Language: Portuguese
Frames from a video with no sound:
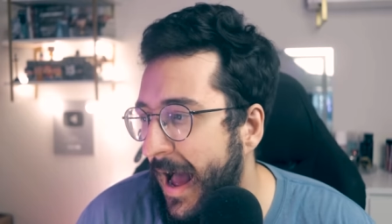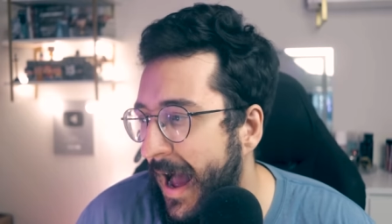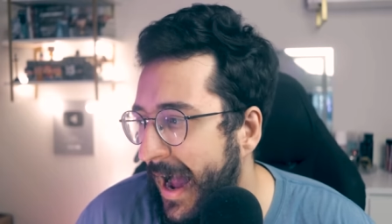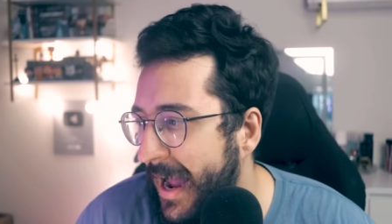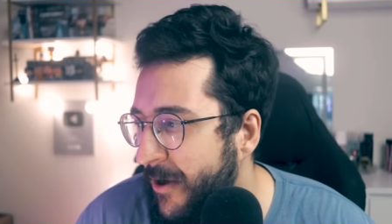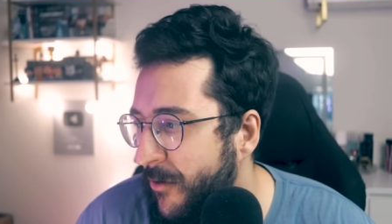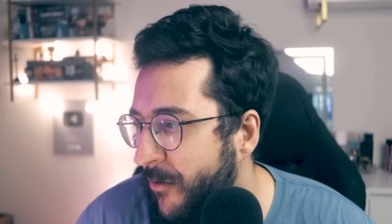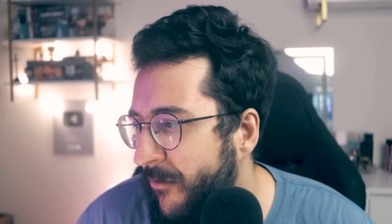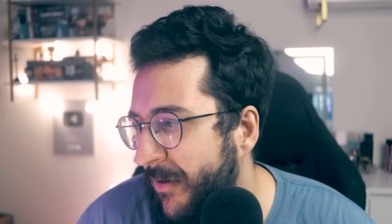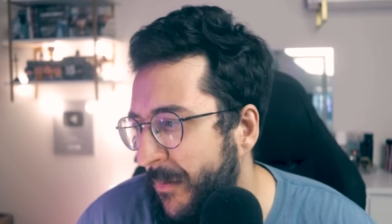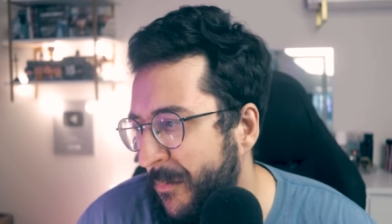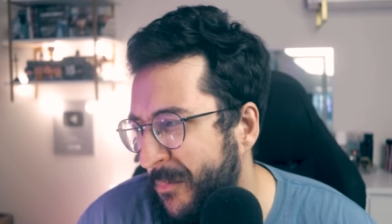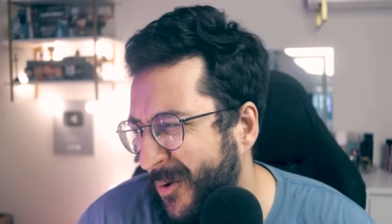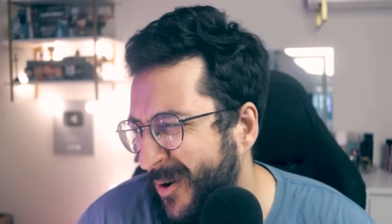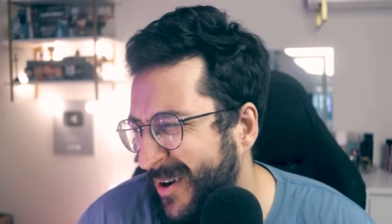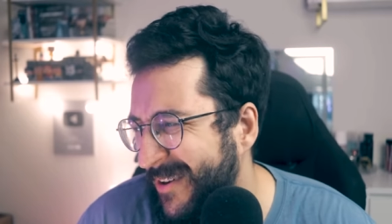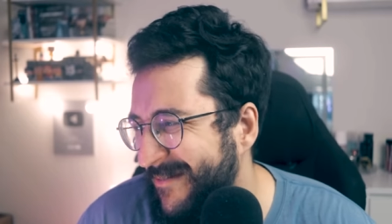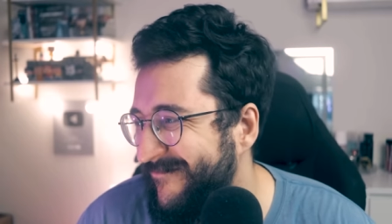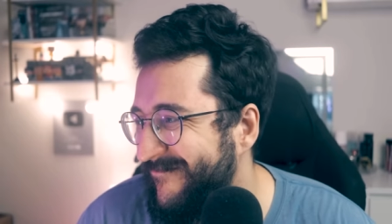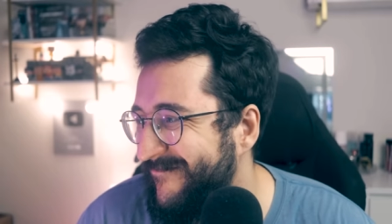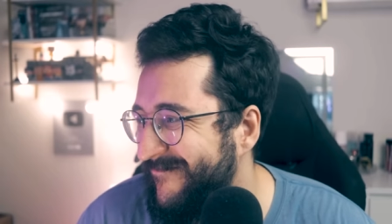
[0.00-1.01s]
Aí eu falo,
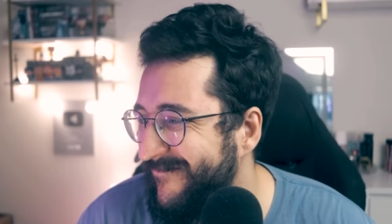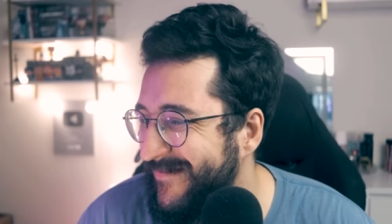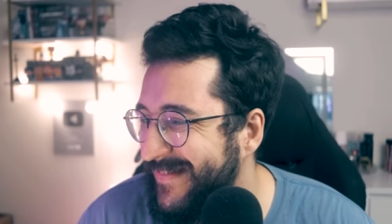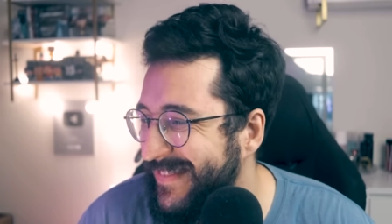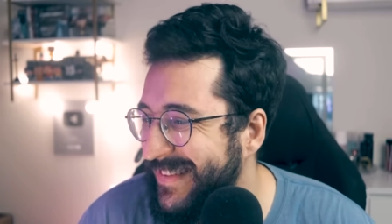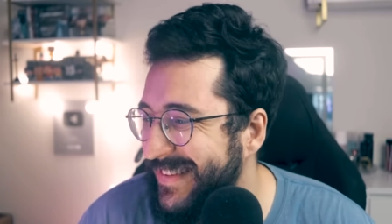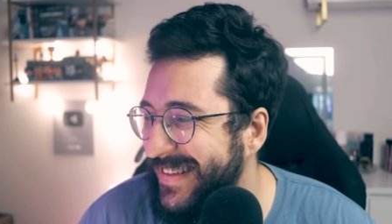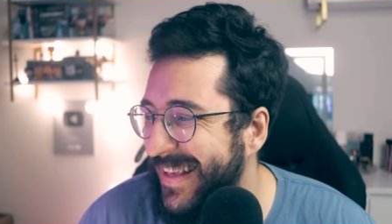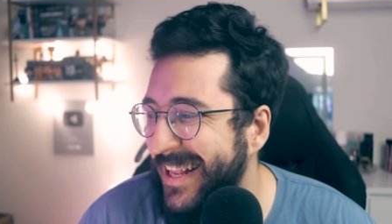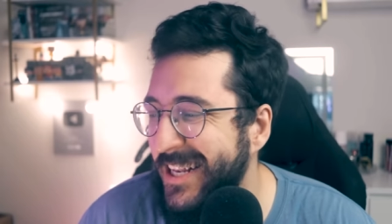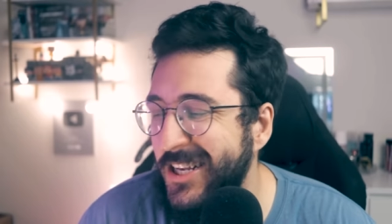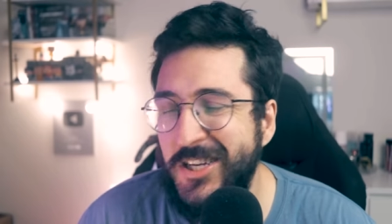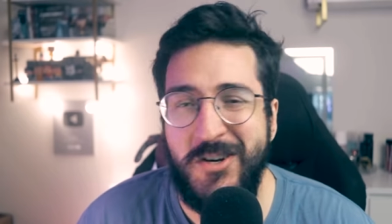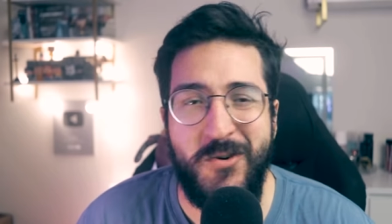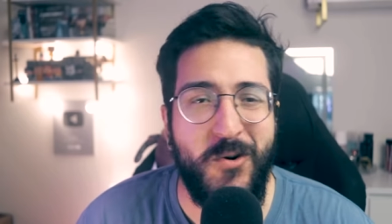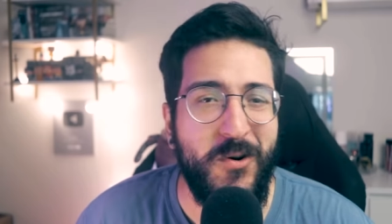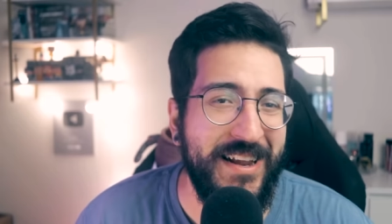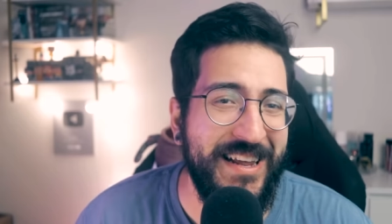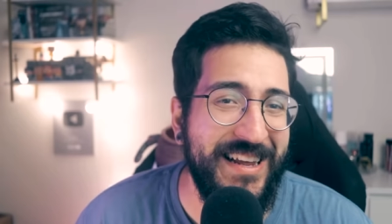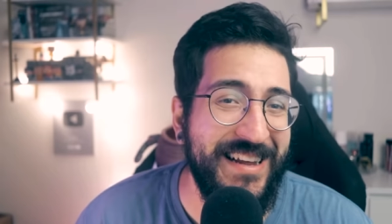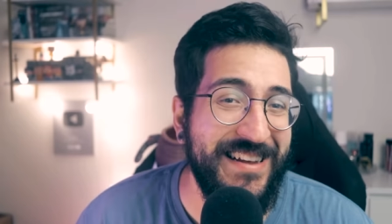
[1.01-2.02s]
porra, 7
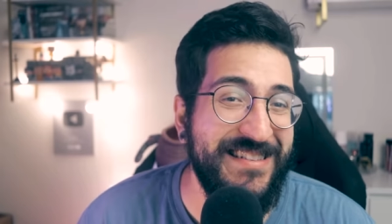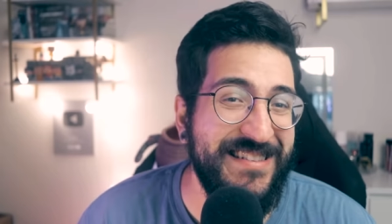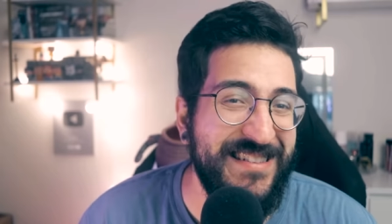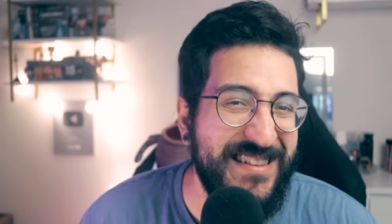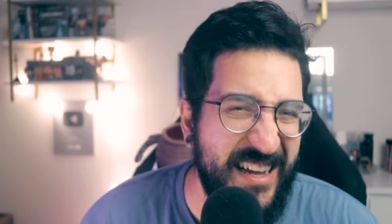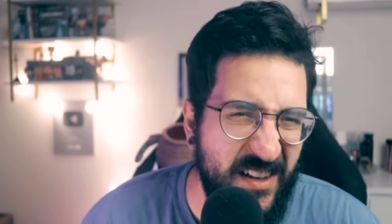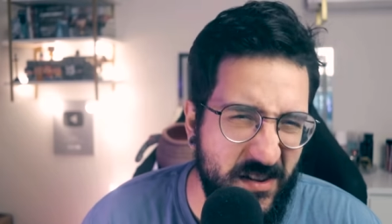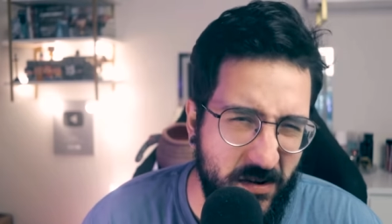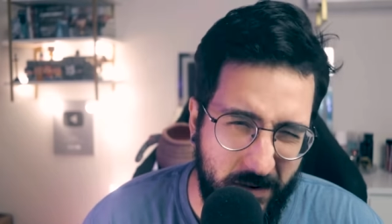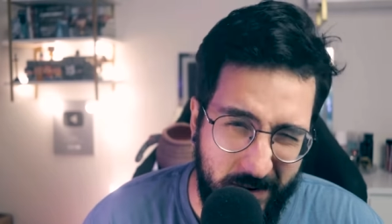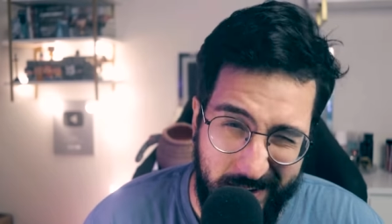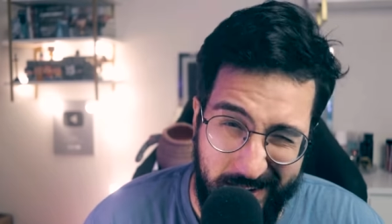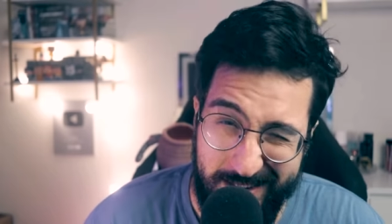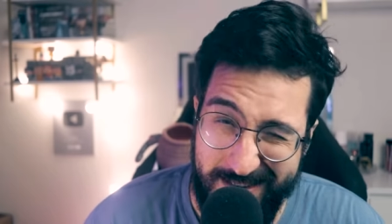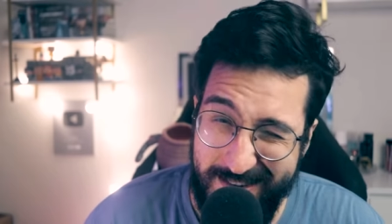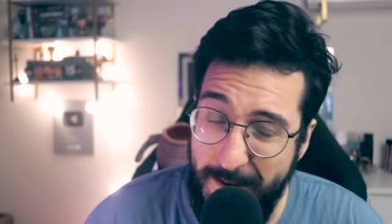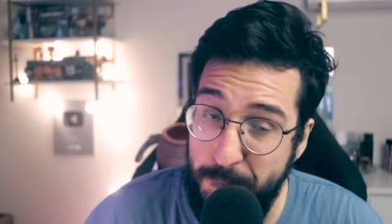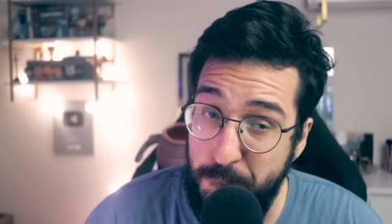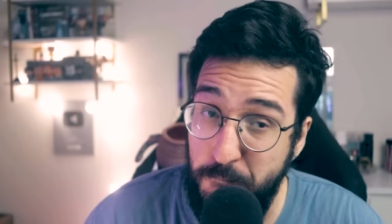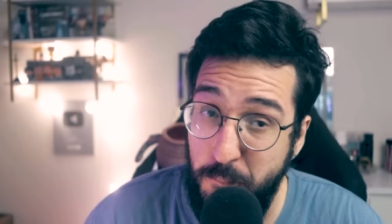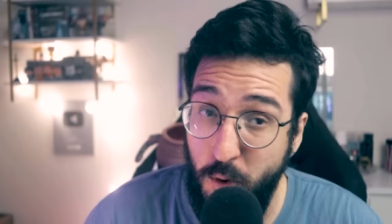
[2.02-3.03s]
horinhas, 6
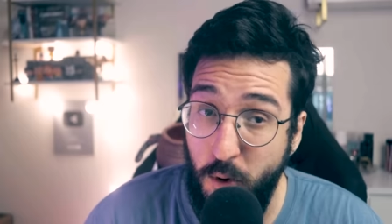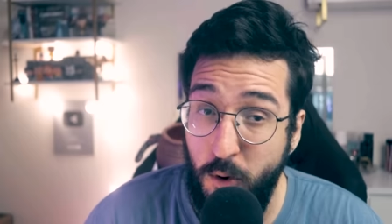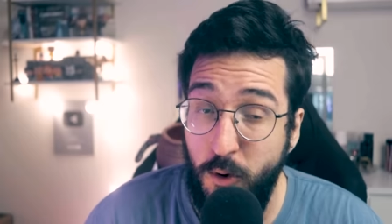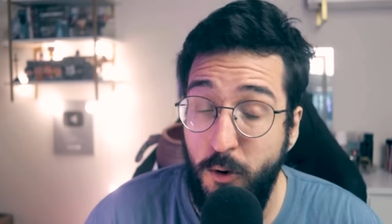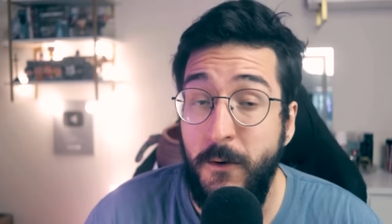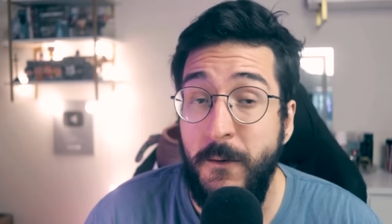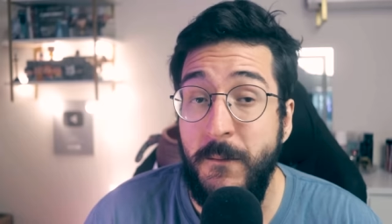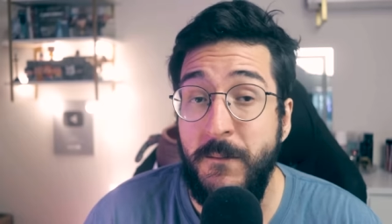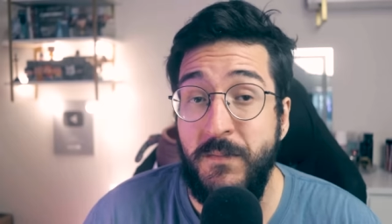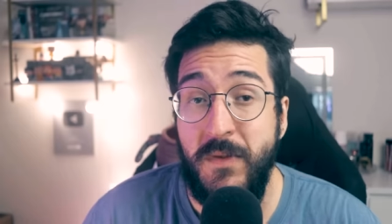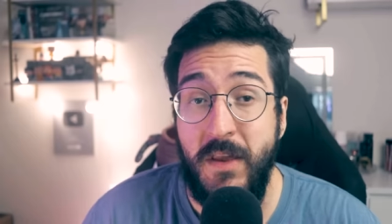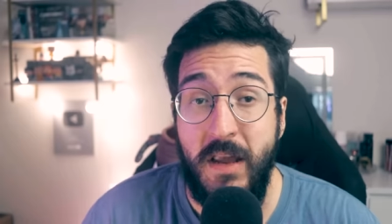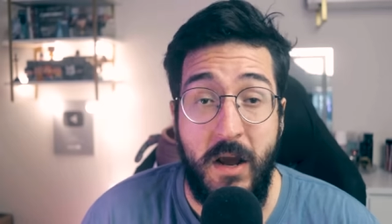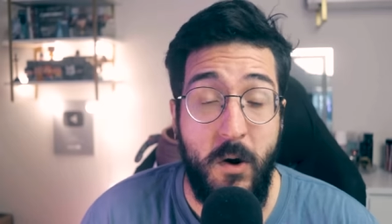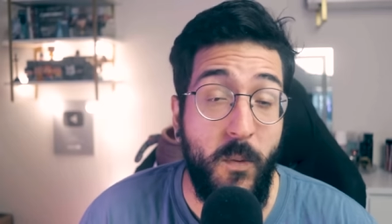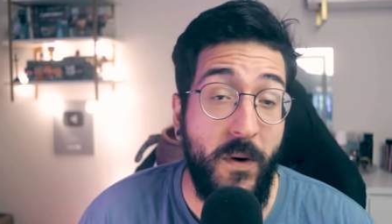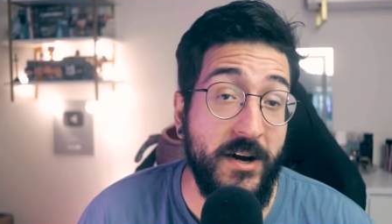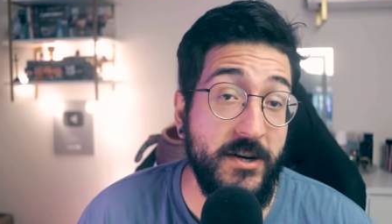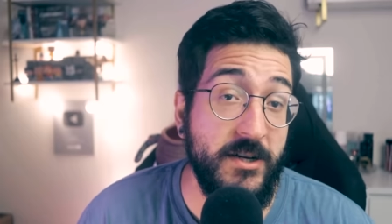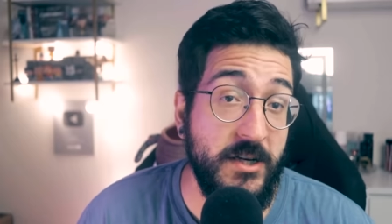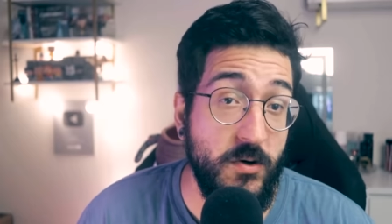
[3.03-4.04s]
horinhas é pouco.
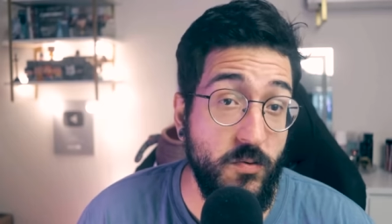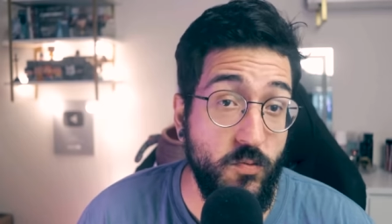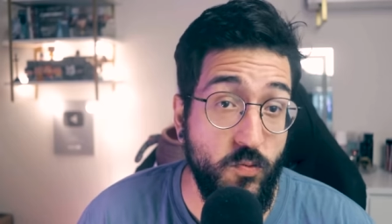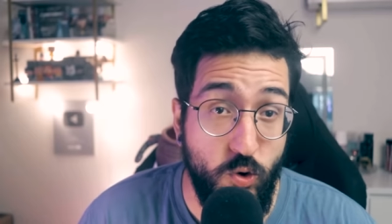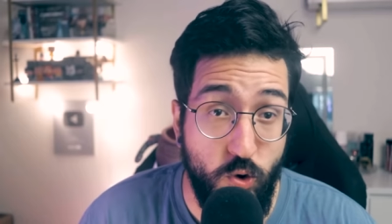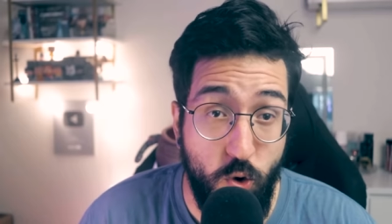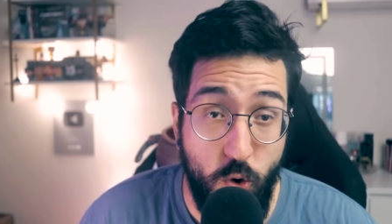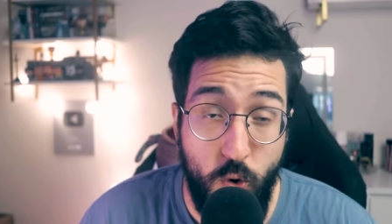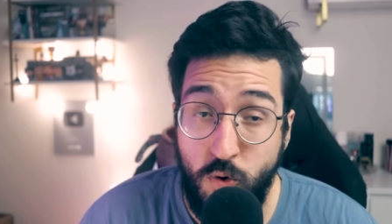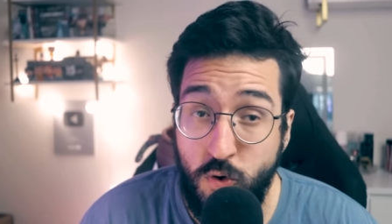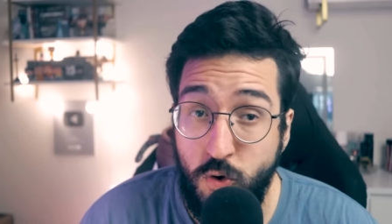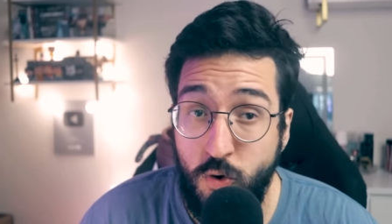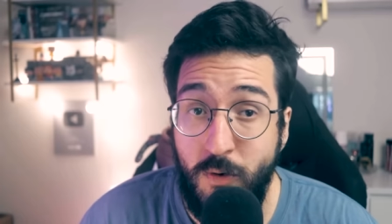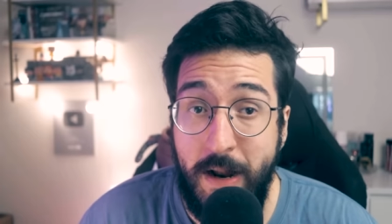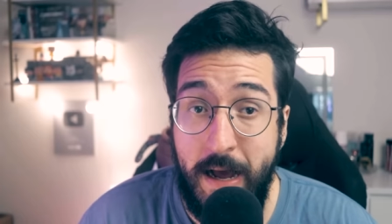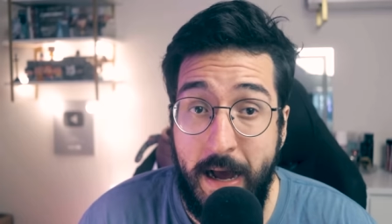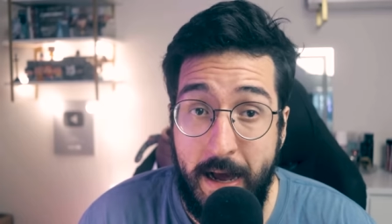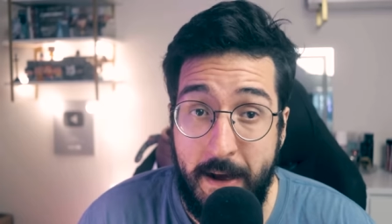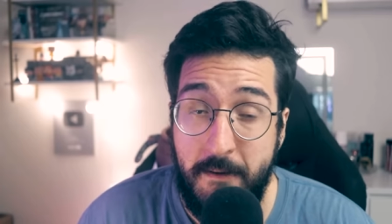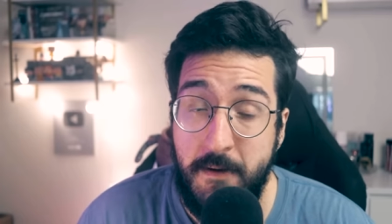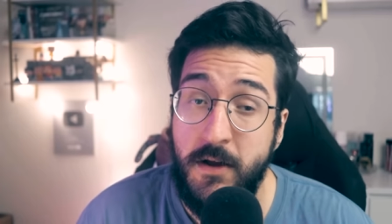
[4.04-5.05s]
Eu acho que um jogo
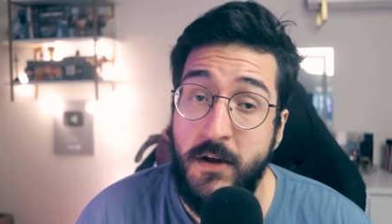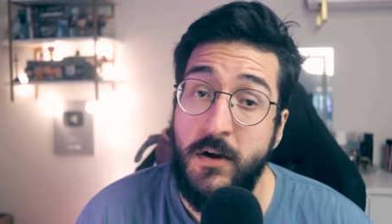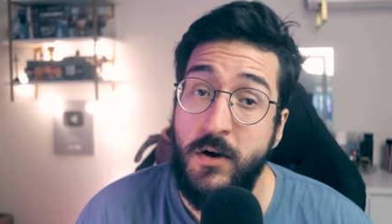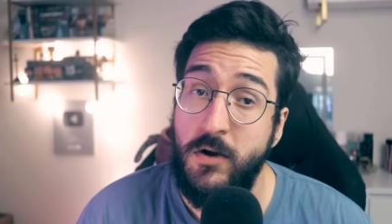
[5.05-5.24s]
durar